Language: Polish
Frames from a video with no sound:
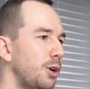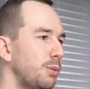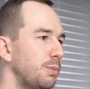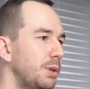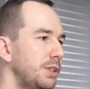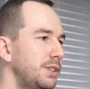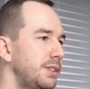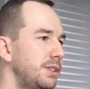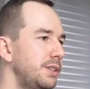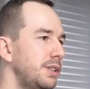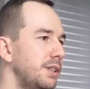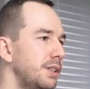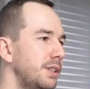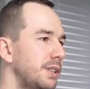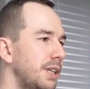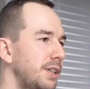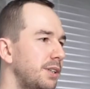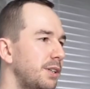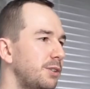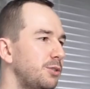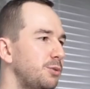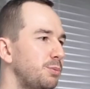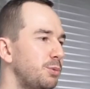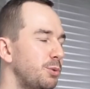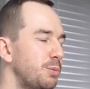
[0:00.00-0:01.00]
Obecnie
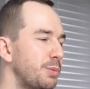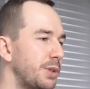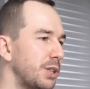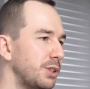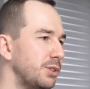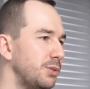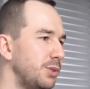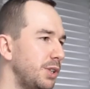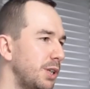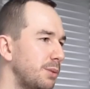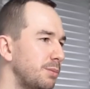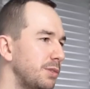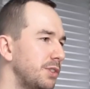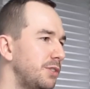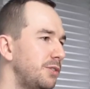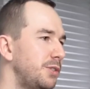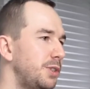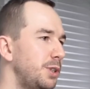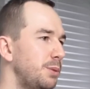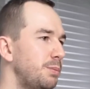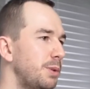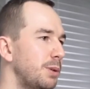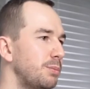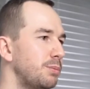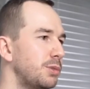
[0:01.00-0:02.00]
nadal współpracujemy z
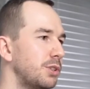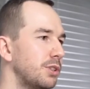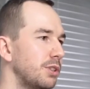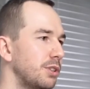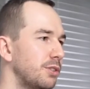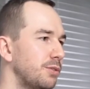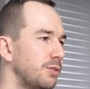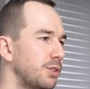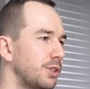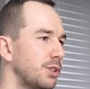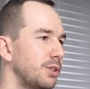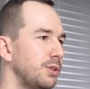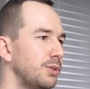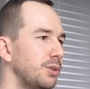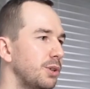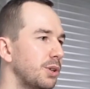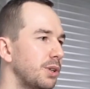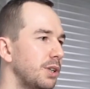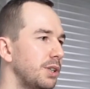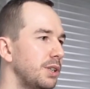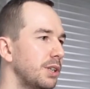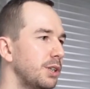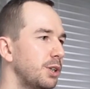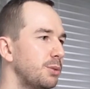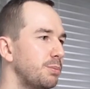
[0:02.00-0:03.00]
FSIP-em przy tworzeniu
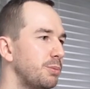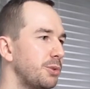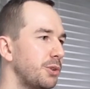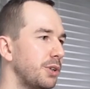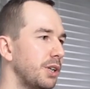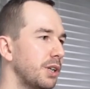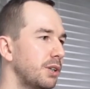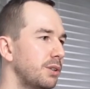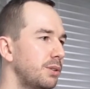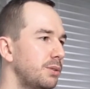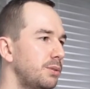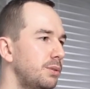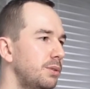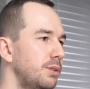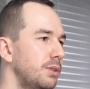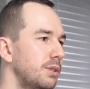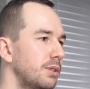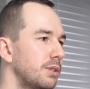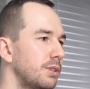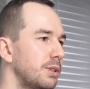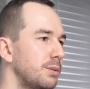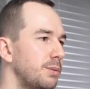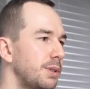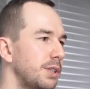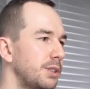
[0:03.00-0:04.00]
kolejnego projektu,
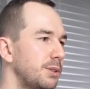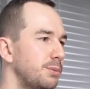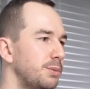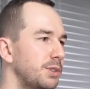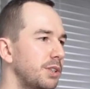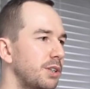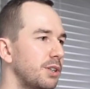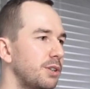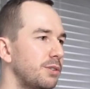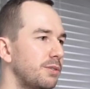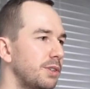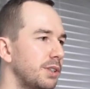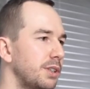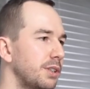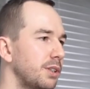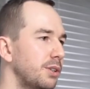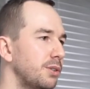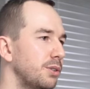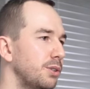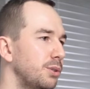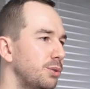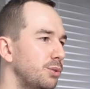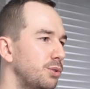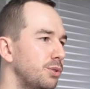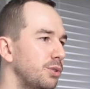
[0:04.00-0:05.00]
tym razem skierowanego
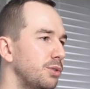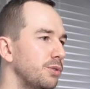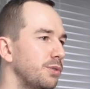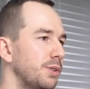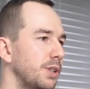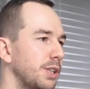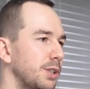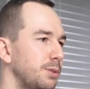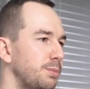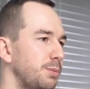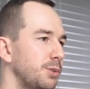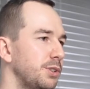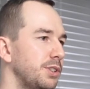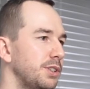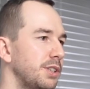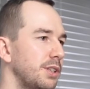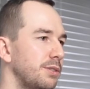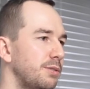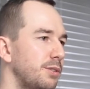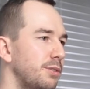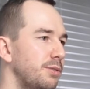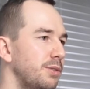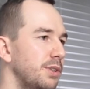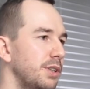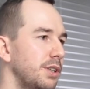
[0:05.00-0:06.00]
do uczniów klas
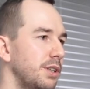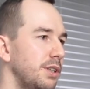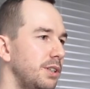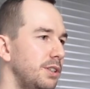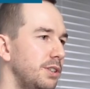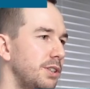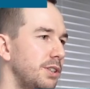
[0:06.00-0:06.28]
podstawowych i